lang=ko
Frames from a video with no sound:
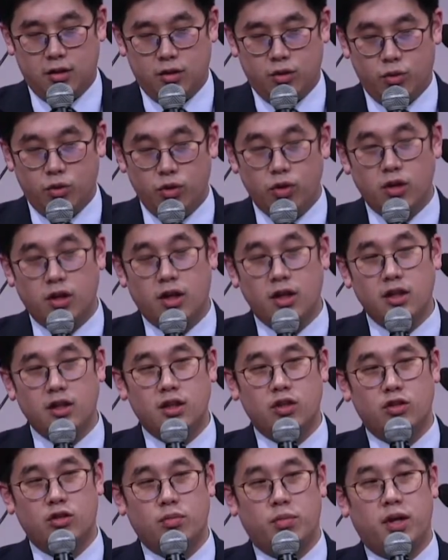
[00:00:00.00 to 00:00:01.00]
노력한
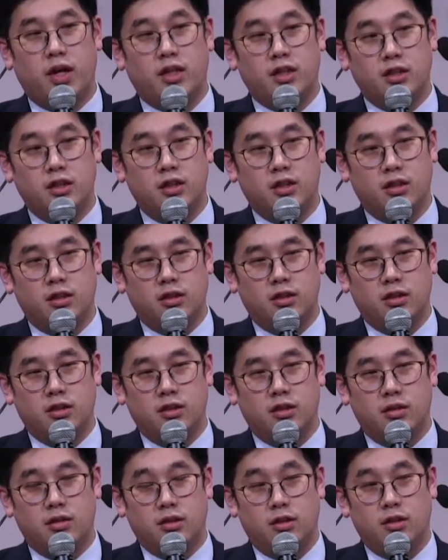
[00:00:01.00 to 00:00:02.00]
대로 받은
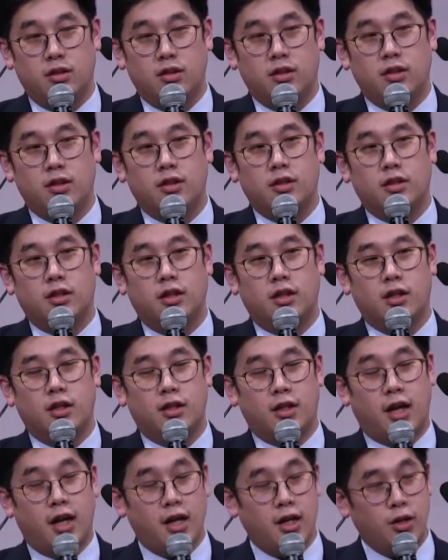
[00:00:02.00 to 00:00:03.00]

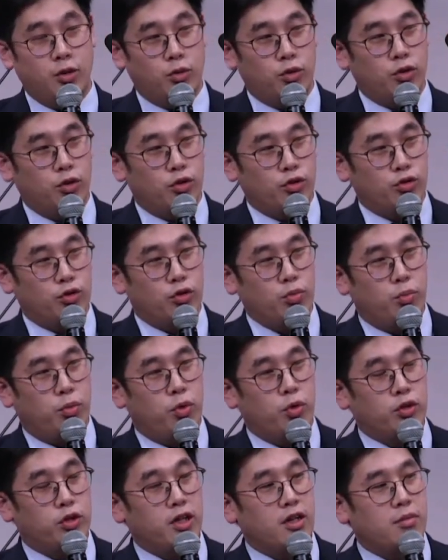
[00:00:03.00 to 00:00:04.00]
내가 나의 노력으로
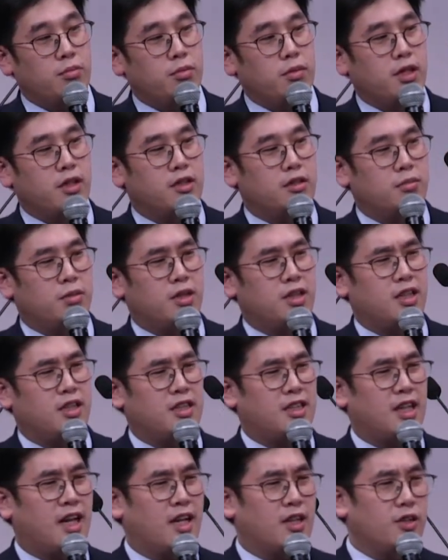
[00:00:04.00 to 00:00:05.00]
보상받을
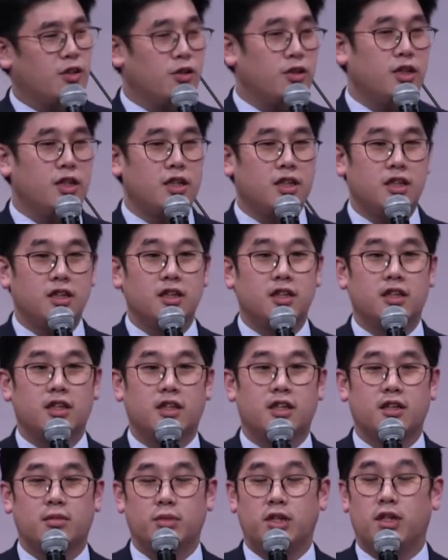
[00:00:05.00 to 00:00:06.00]
만한 자격이 있는
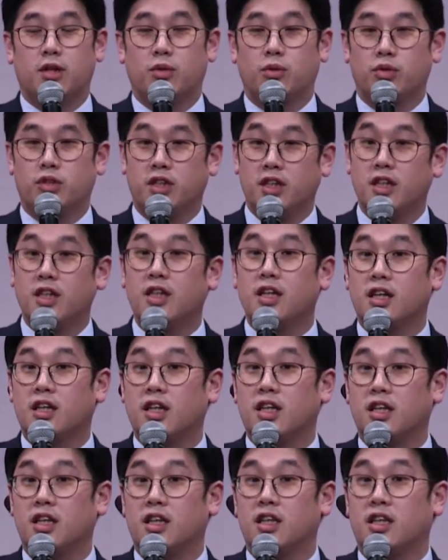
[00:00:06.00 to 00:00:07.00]
사람이라고
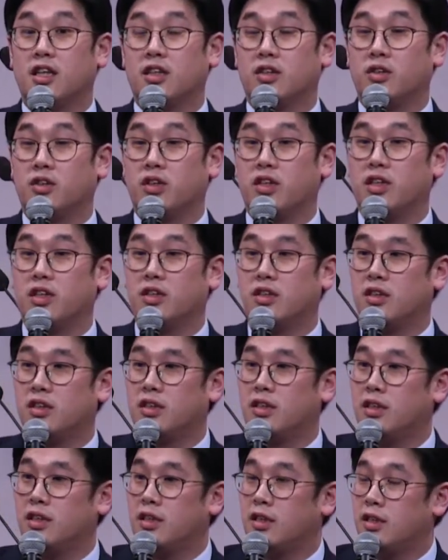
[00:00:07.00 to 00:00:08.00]
생각하게 된다는 거예요.
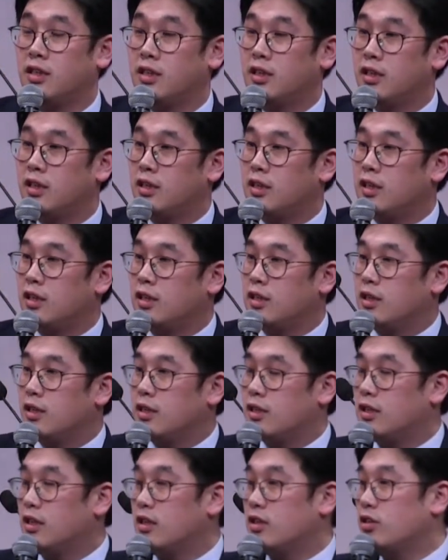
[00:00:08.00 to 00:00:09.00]

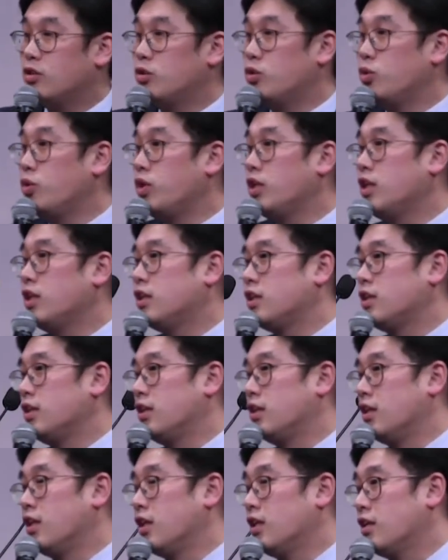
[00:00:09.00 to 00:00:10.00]
그래서
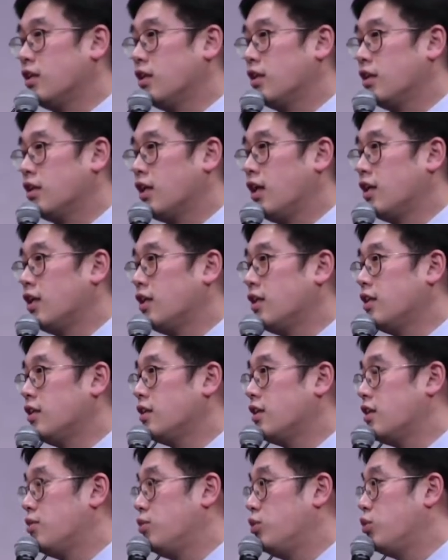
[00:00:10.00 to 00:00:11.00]
소외계층이나 가난한
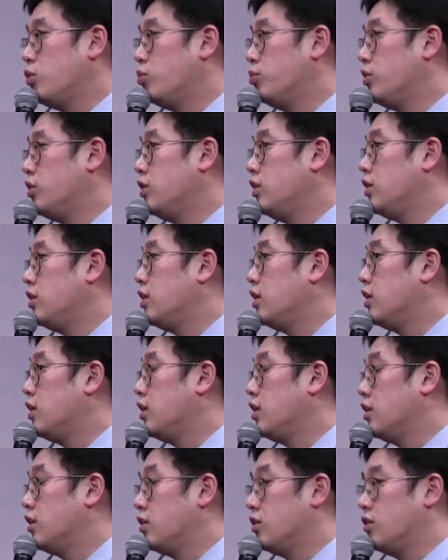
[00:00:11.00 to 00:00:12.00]
사람을 돕는 일에
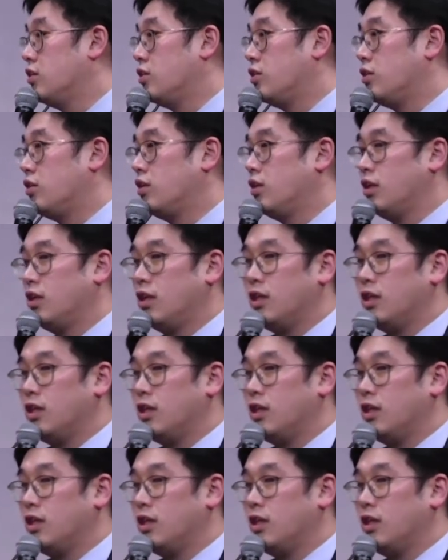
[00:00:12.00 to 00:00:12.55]
대해서